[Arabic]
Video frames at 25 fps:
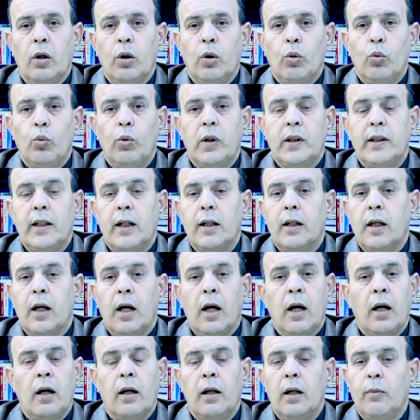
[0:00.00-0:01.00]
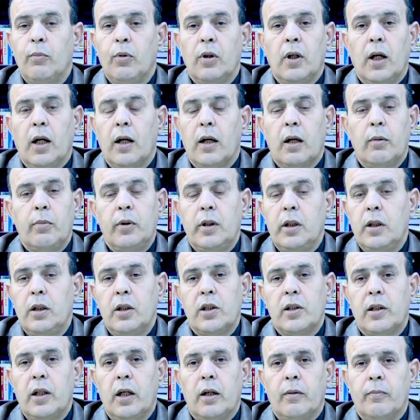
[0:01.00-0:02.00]
ودان أغلب العرب
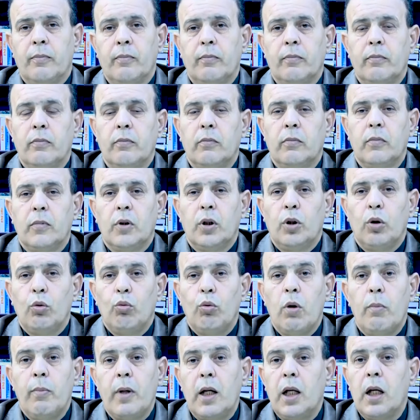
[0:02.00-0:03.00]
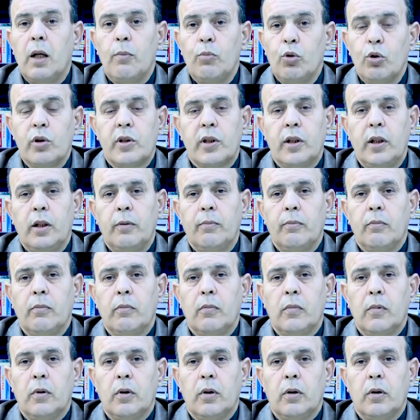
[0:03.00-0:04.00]
للإسلام ومن لم يسلم
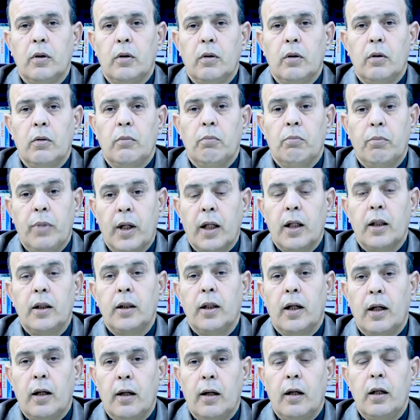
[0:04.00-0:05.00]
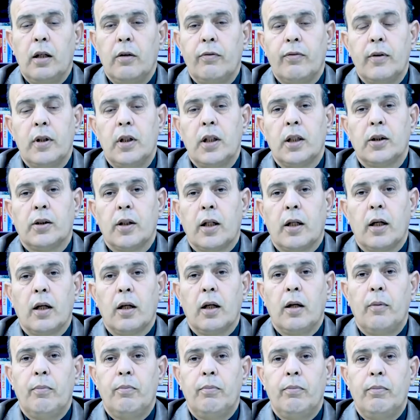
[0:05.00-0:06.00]
بقي خائفا
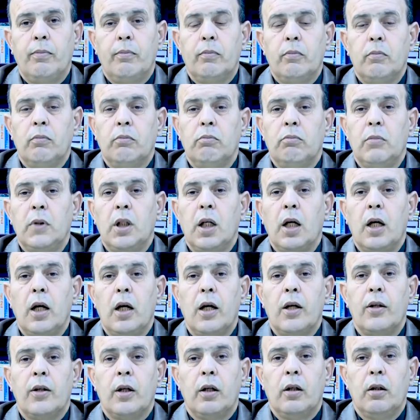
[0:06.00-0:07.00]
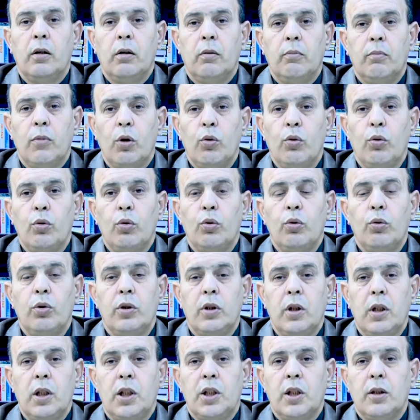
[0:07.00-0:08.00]
يترقب من هذا المولود
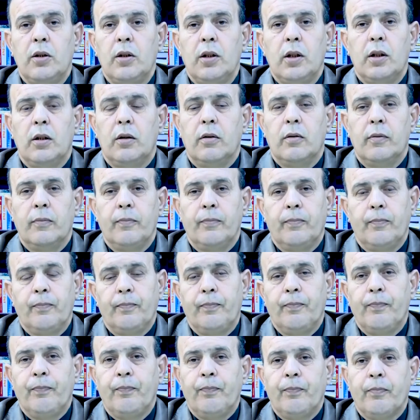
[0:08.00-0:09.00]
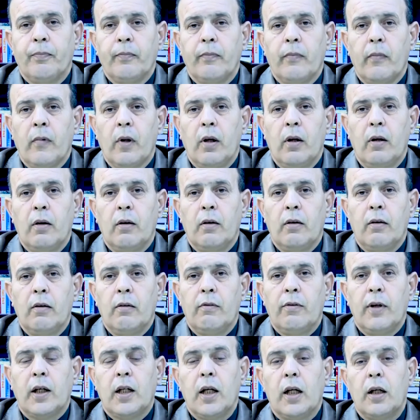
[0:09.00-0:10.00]
الجديد
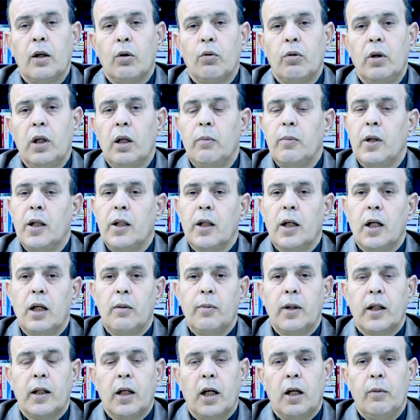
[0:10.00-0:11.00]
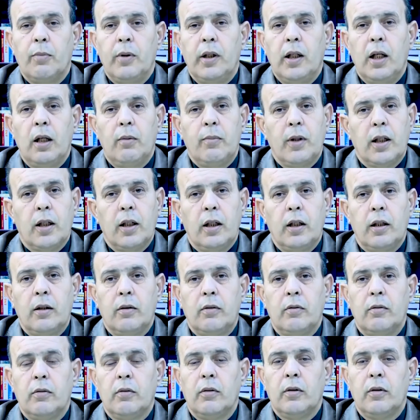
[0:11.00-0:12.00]
فكان كلما ذهب كعب إلى مكان